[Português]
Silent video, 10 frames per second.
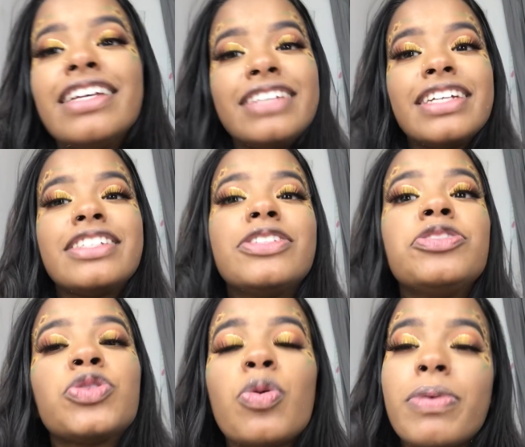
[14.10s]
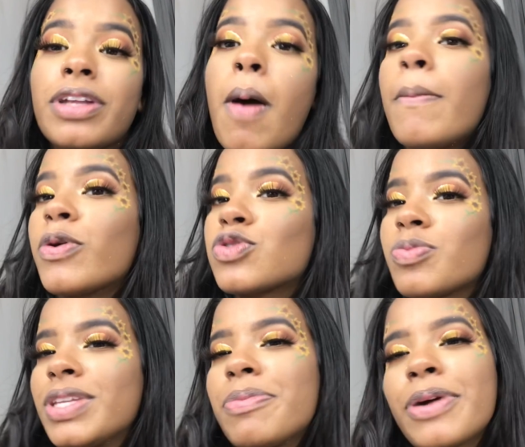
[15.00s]
Gente, desculpa eu estar um pouco
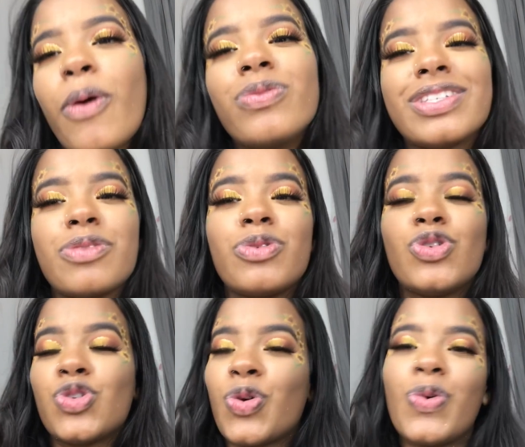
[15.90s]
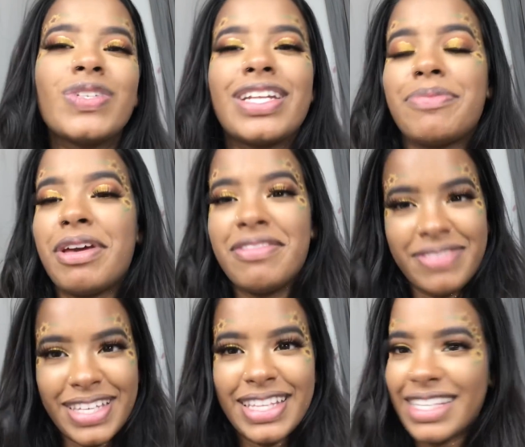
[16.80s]
sumida porque aconteceu umas coisas na minha
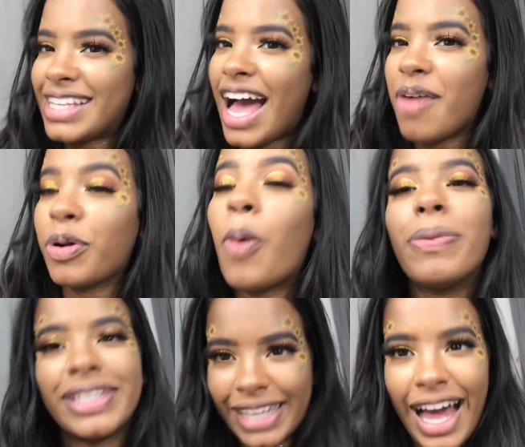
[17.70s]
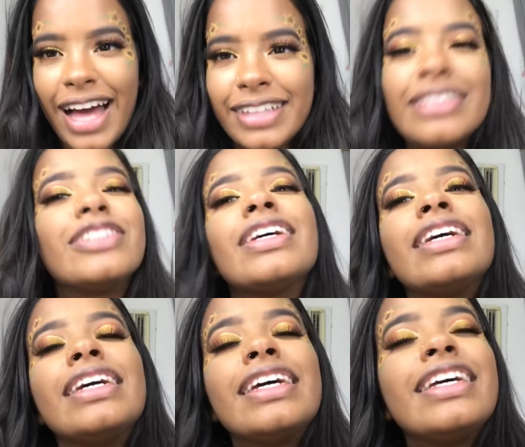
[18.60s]
vida, sabe? Complicadas.
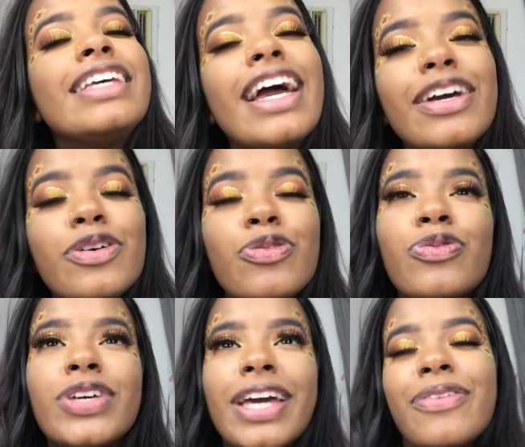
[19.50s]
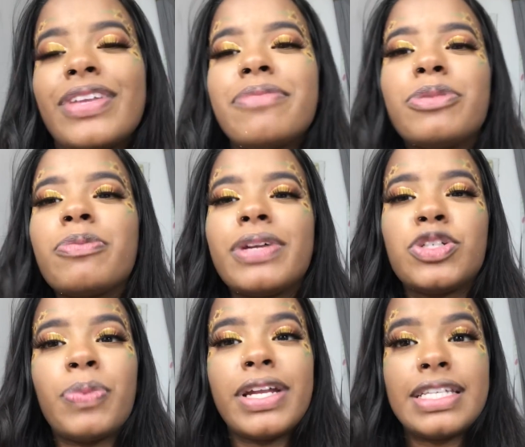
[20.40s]
E aí eu fiquei um tempinho pra
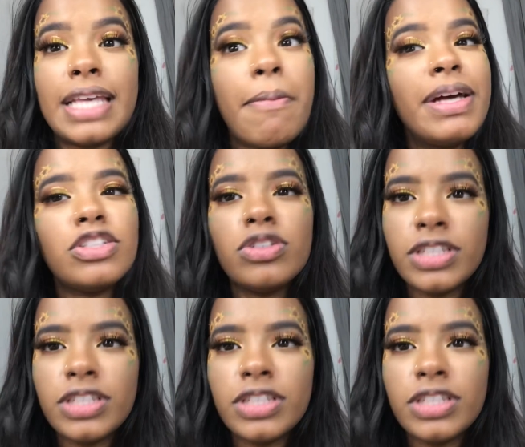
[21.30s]
esparecer. Mas eu